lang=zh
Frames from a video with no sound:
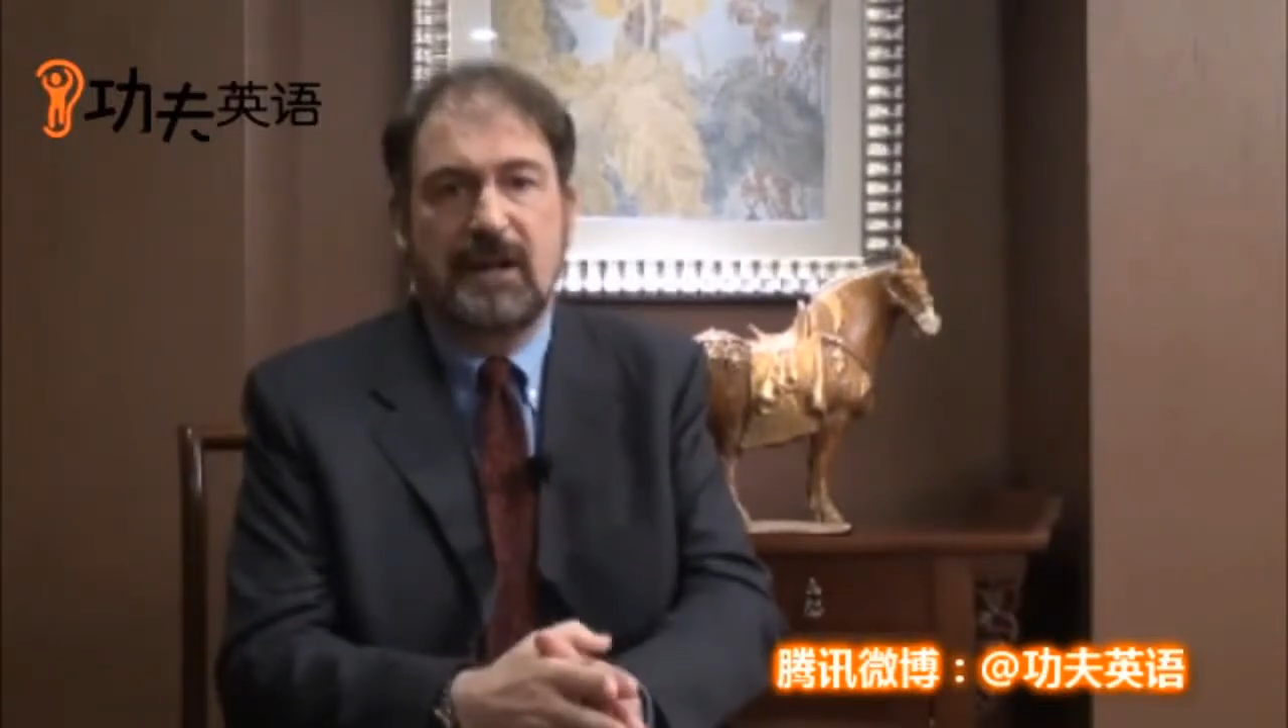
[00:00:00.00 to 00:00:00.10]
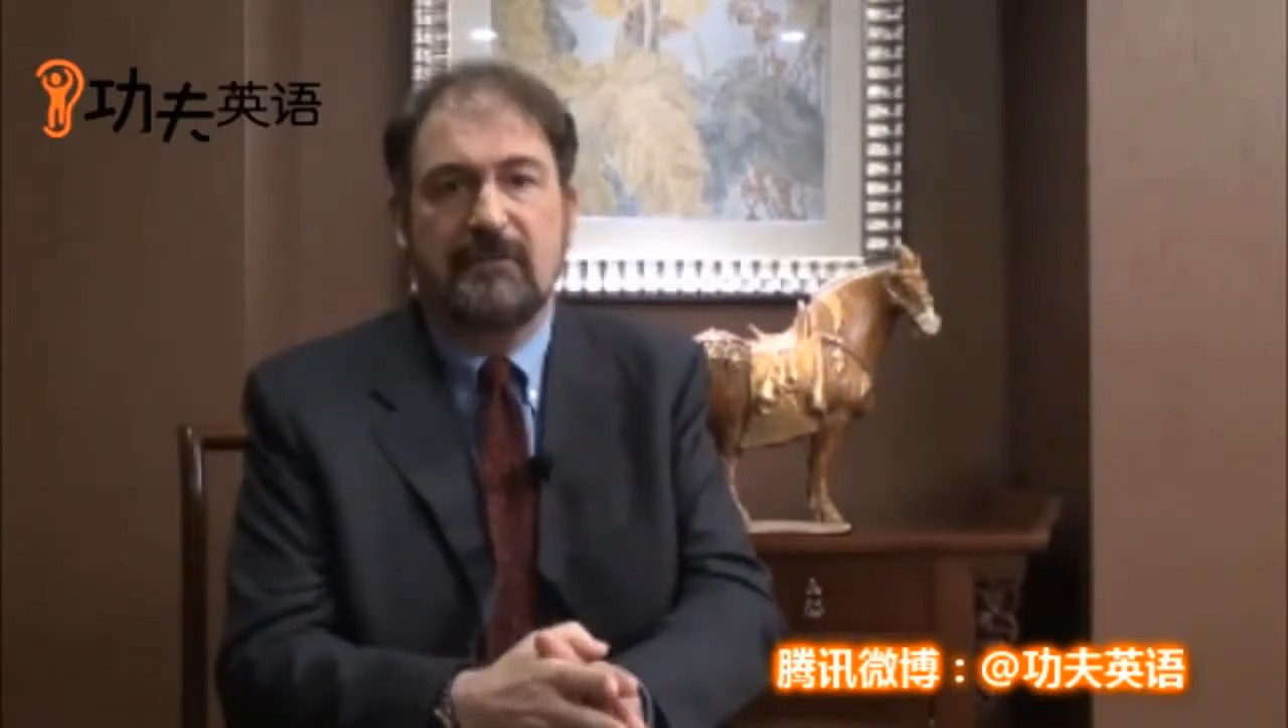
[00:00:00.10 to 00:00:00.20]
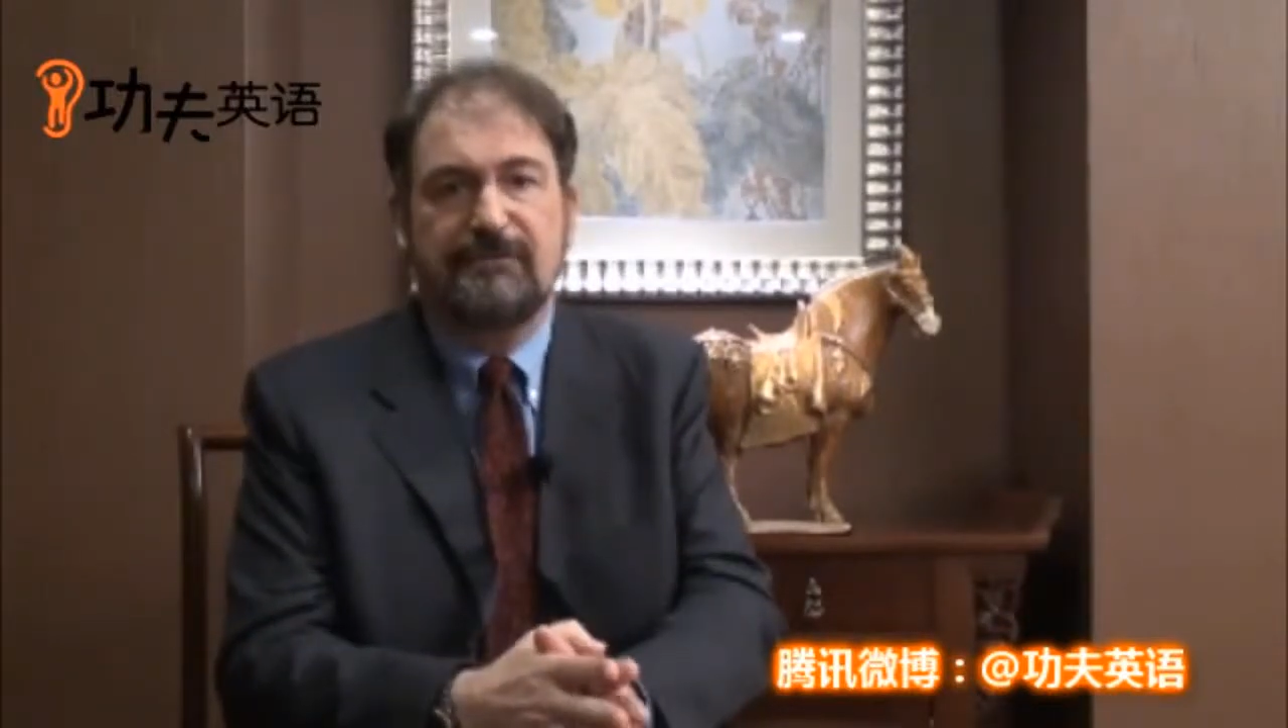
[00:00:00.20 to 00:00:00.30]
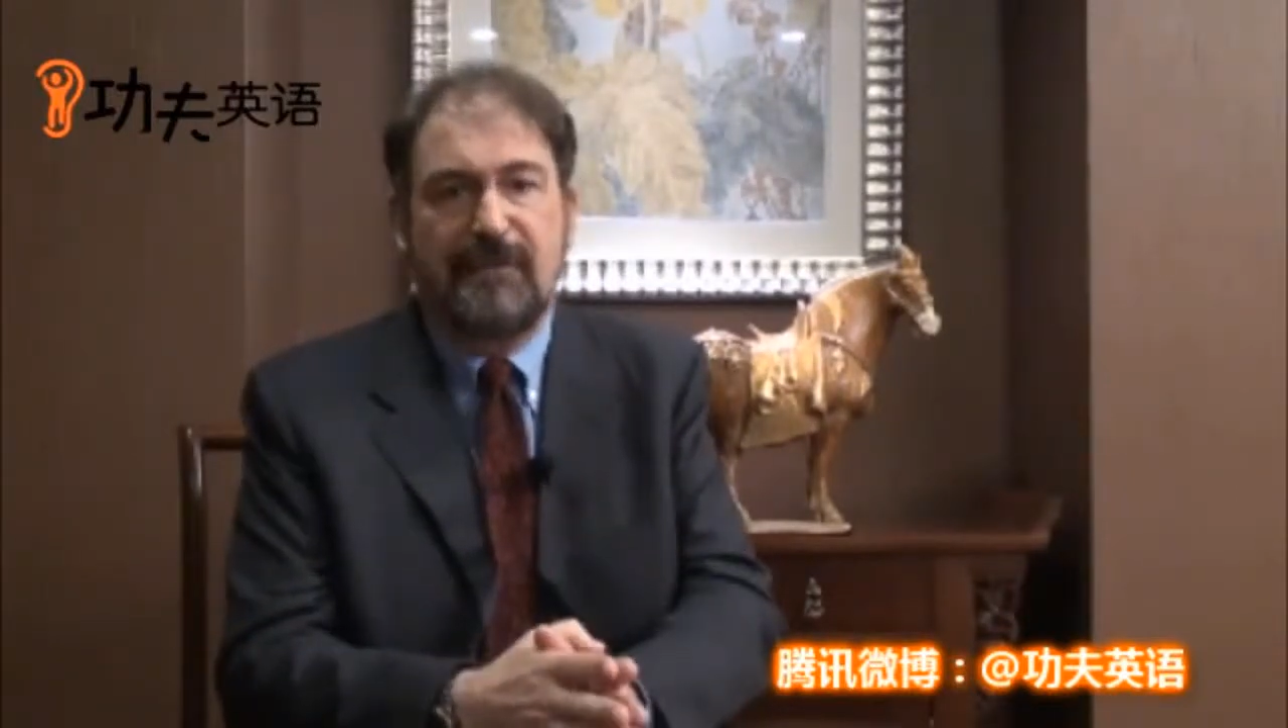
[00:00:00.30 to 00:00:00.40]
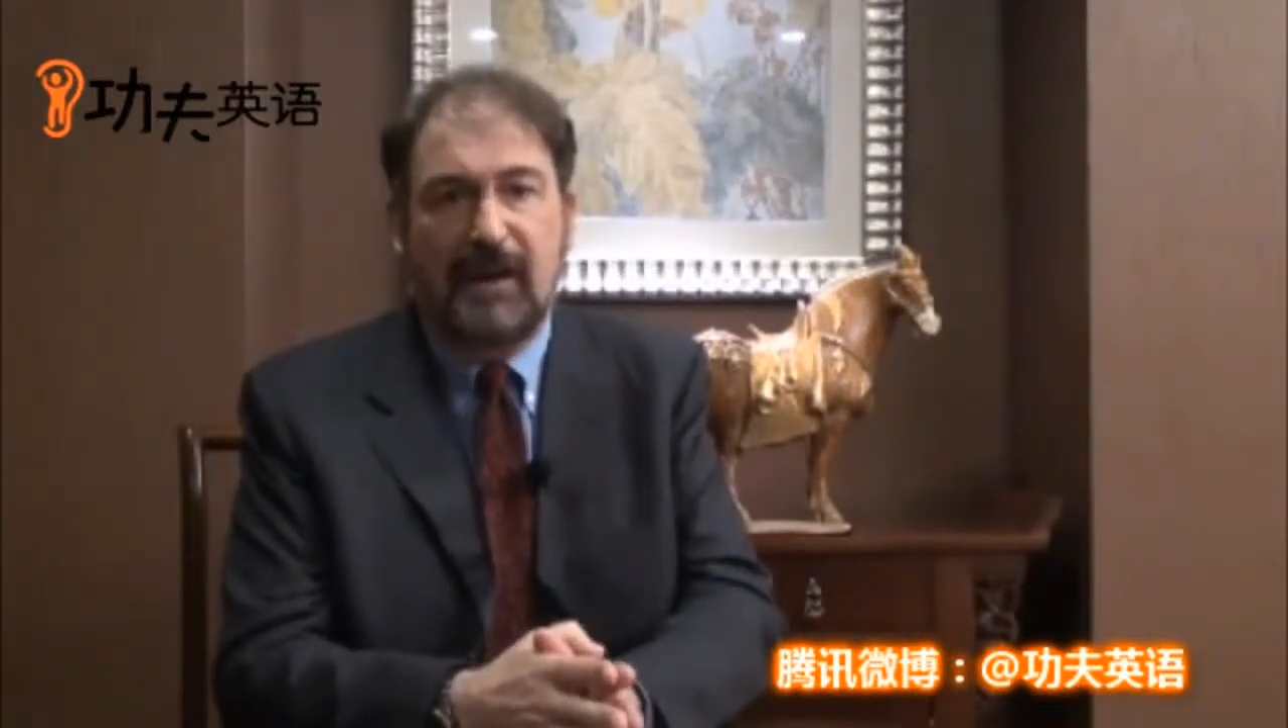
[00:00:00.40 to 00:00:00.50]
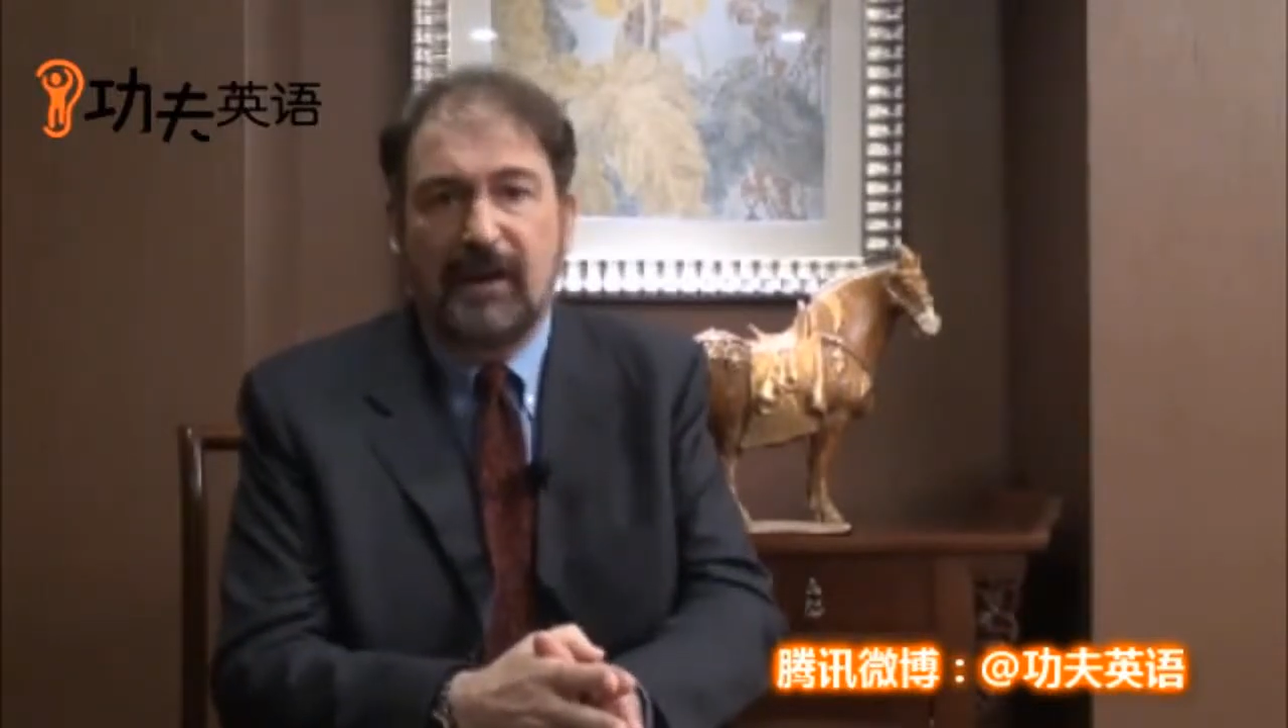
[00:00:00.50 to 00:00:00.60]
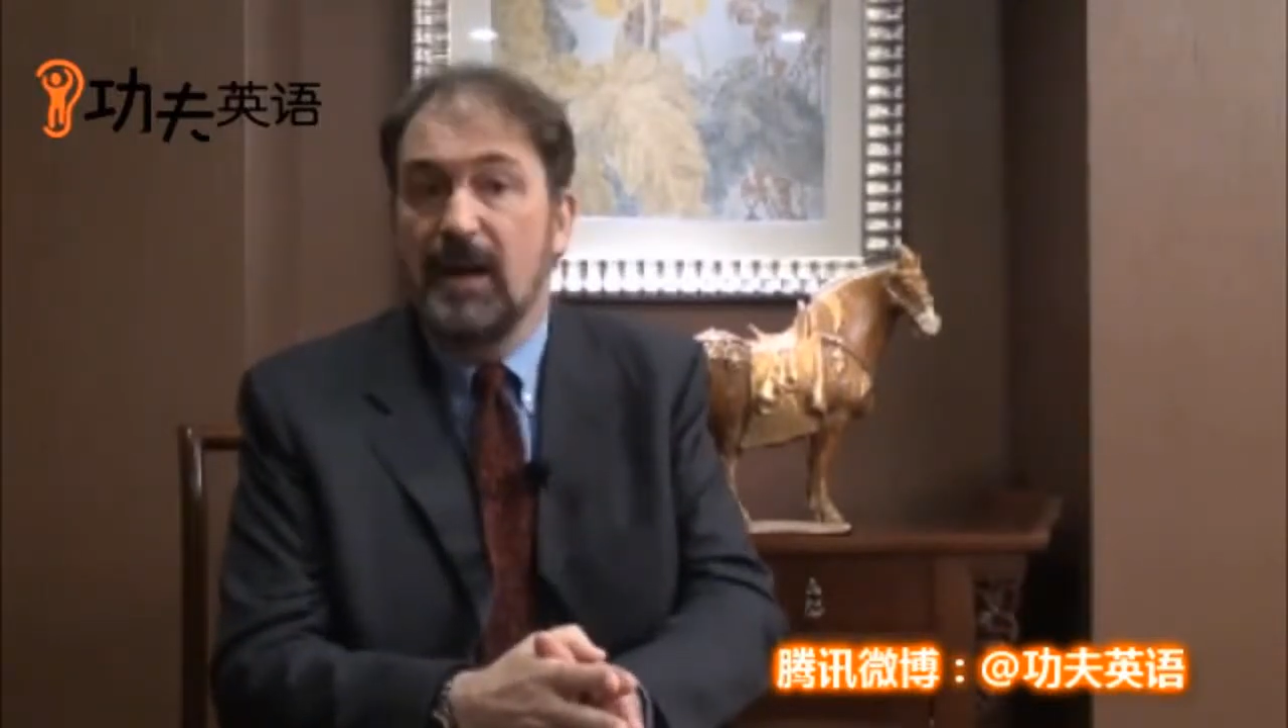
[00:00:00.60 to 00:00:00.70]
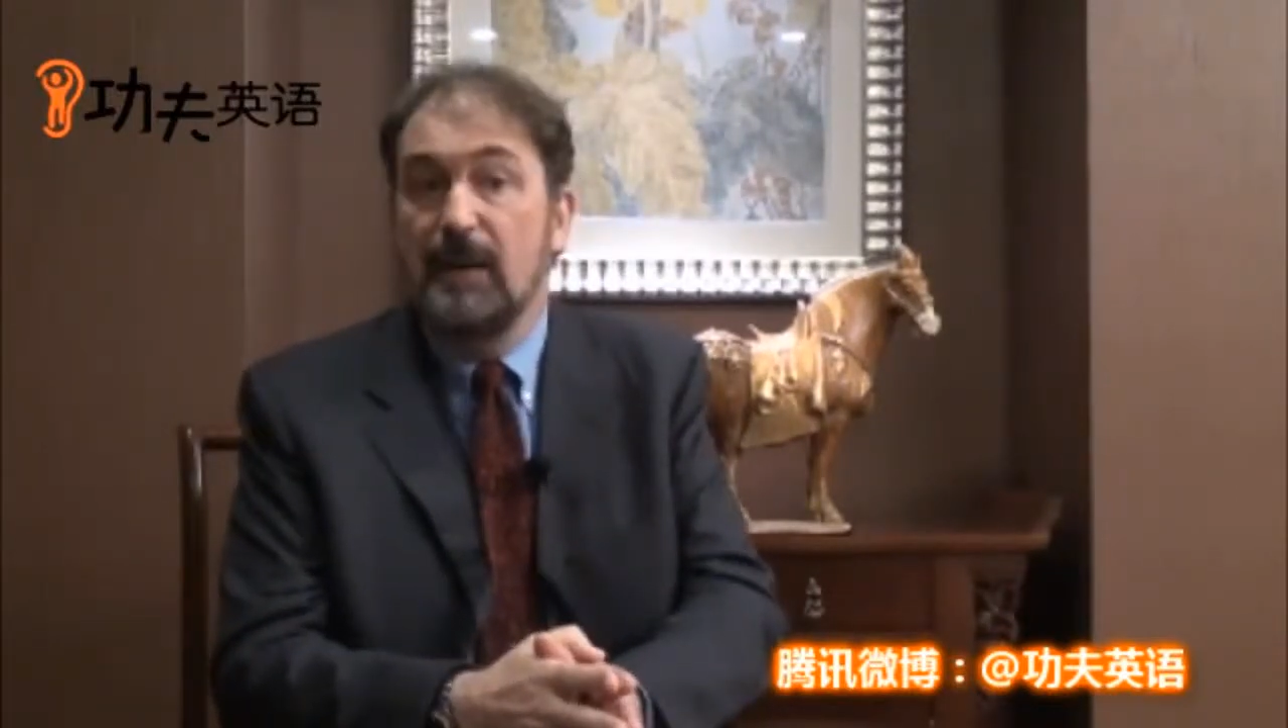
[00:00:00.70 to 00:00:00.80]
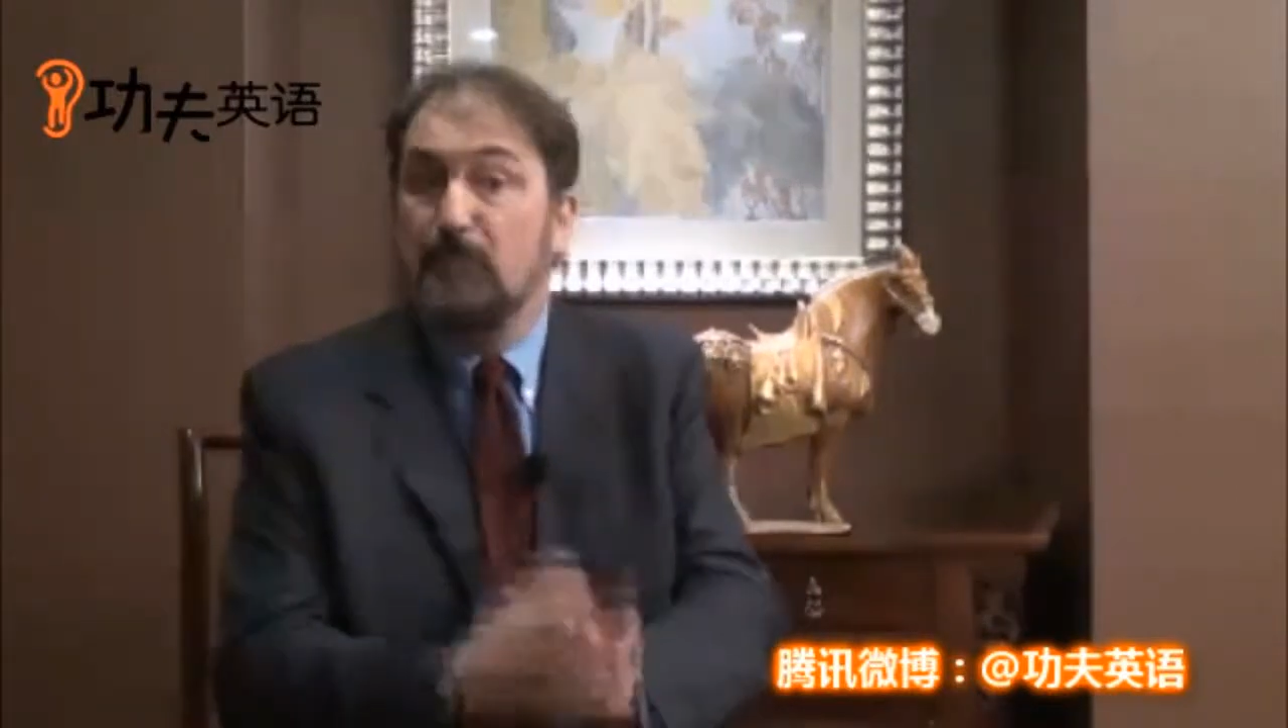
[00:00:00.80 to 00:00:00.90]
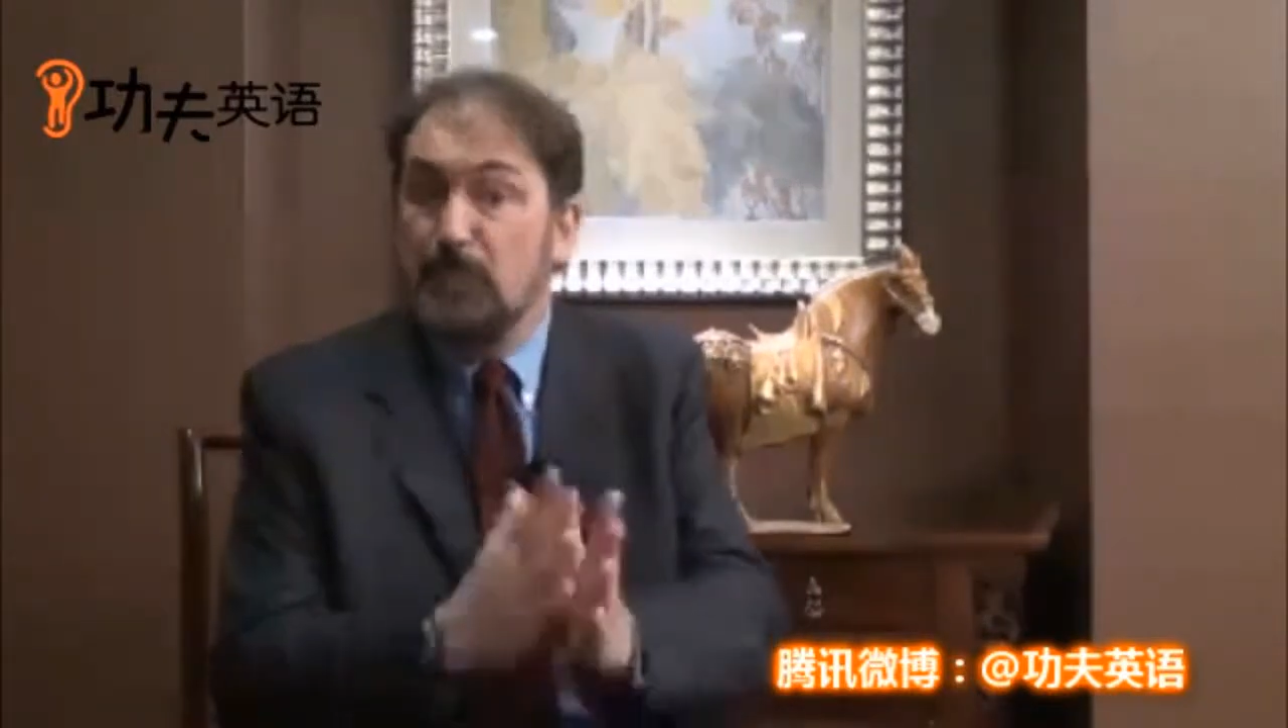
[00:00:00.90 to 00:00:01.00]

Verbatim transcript: 长反而